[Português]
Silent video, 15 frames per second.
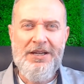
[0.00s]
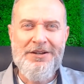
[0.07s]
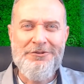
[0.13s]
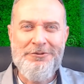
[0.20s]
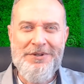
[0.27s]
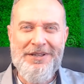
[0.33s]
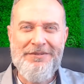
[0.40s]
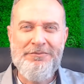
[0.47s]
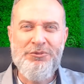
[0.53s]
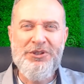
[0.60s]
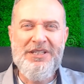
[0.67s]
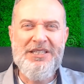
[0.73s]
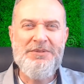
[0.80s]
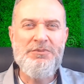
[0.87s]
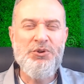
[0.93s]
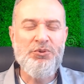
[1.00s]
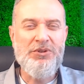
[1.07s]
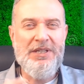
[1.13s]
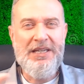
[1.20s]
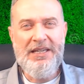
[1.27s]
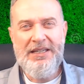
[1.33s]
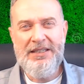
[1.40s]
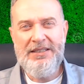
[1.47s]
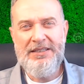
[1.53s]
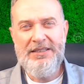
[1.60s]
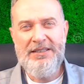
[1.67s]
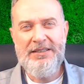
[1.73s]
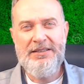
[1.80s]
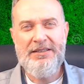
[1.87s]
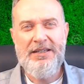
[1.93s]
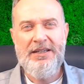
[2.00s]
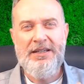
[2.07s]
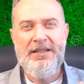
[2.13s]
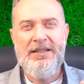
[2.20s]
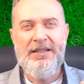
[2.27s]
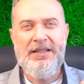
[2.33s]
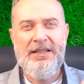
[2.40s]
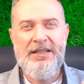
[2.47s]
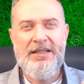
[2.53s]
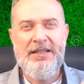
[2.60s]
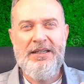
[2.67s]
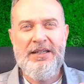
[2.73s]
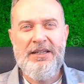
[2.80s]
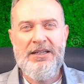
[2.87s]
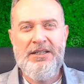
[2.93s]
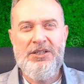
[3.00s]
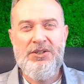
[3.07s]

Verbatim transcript: qualquer muitas miudezas é,